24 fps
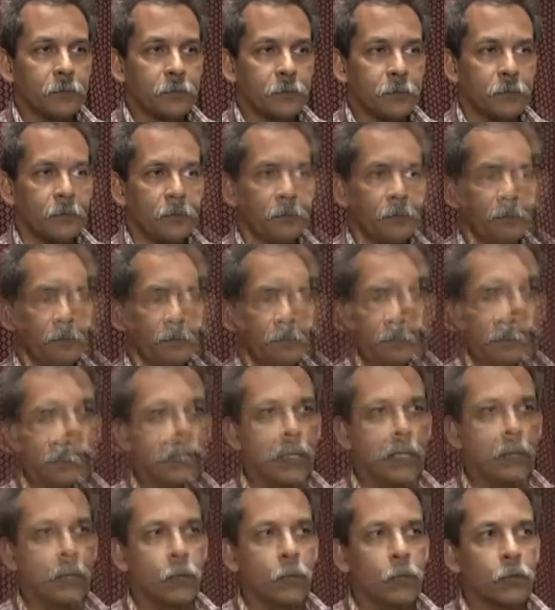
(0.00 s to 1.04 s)
Eh, una de
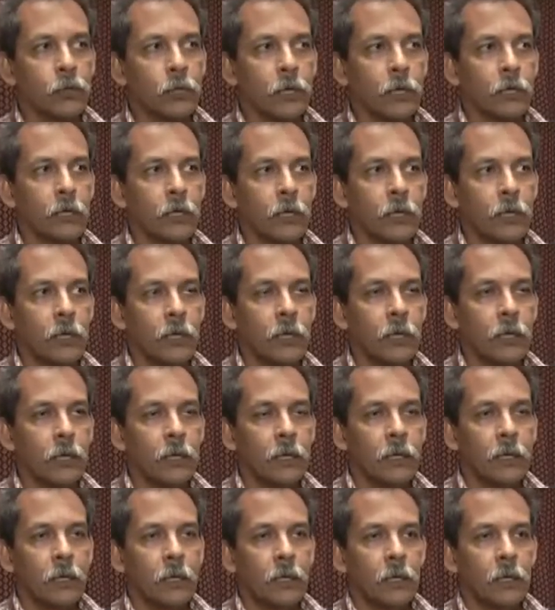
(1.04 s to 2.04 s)
las cosas que,